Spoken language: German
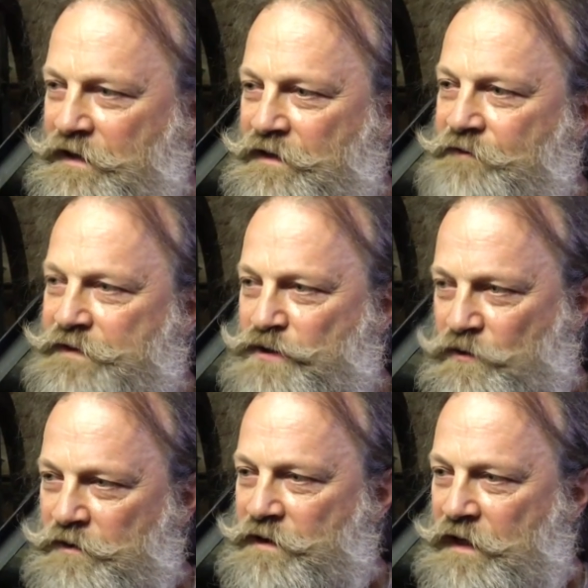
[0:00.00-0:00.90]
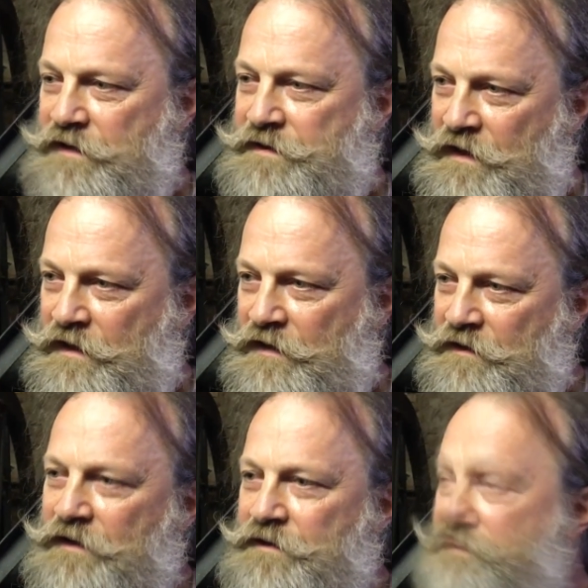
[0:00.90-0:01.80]
eigentlich was Stundenanzeige
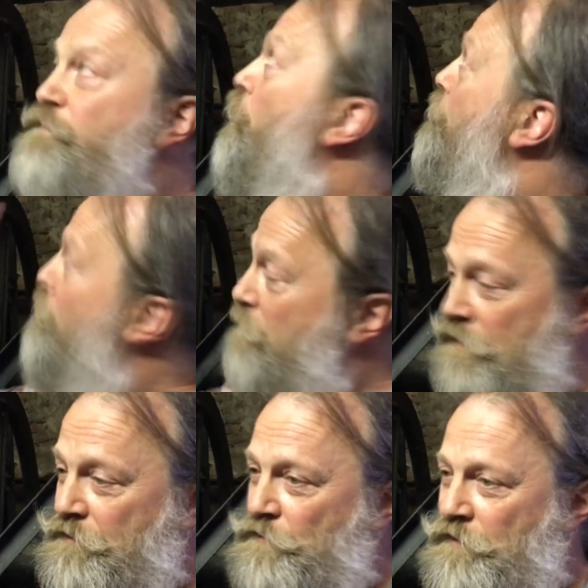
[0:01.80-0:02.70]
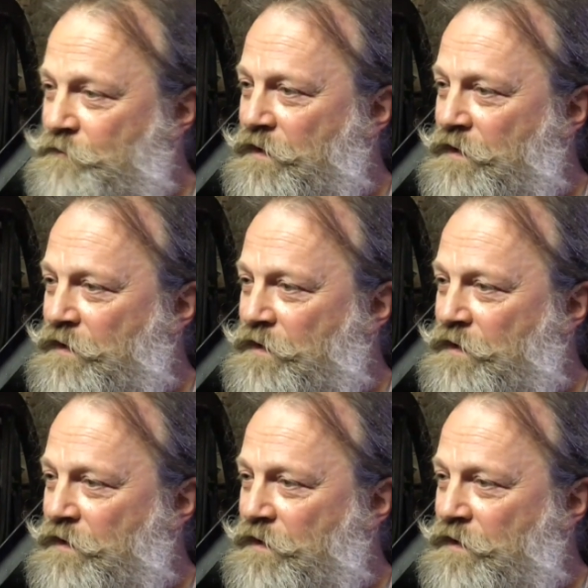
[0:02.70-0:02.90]
angeht, die sind oben im kleinen Turm.